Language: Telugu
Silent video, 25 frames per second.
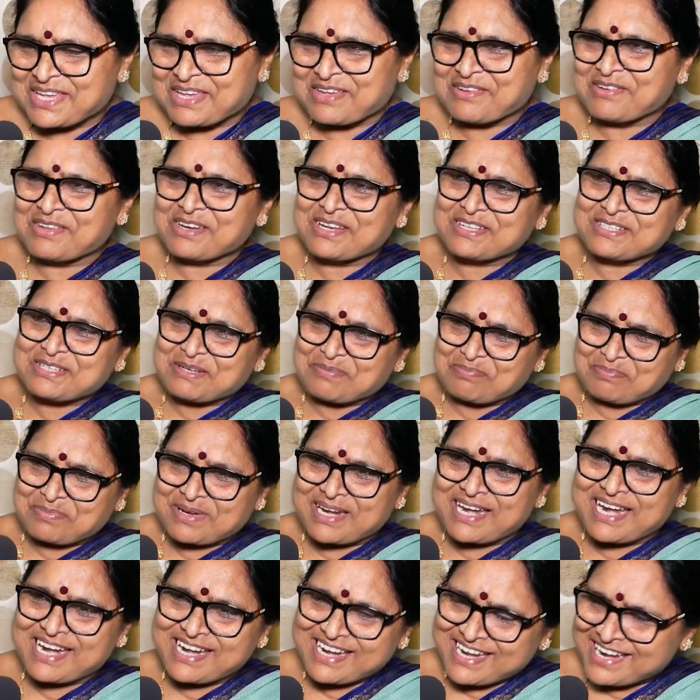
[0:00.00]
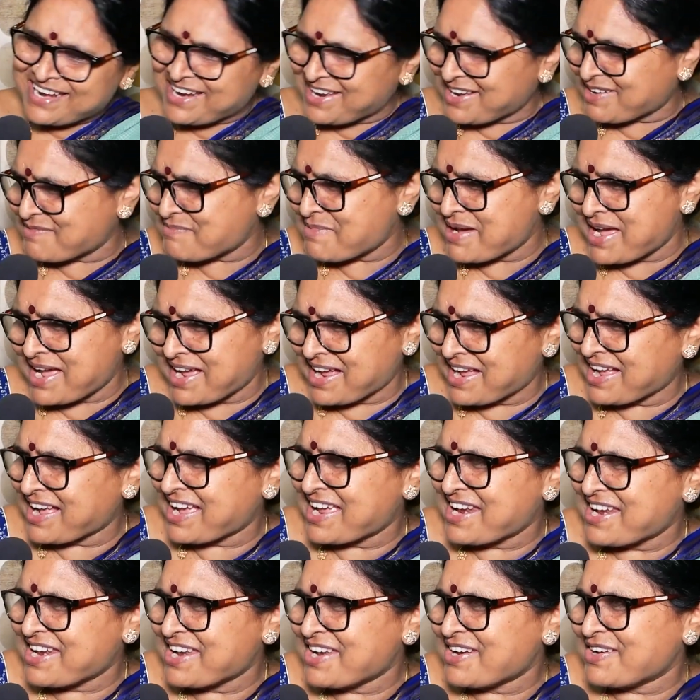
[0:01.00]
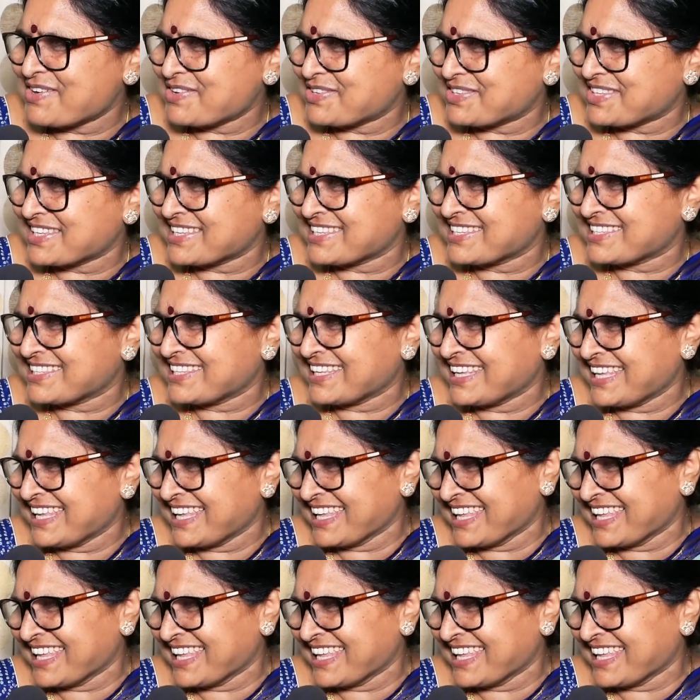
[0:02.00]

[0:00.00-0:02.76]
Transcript: ఏమైనా చెప్పాలంటే నాకు బాగా కన్నీళ్ళు వచ్చేస్తాయి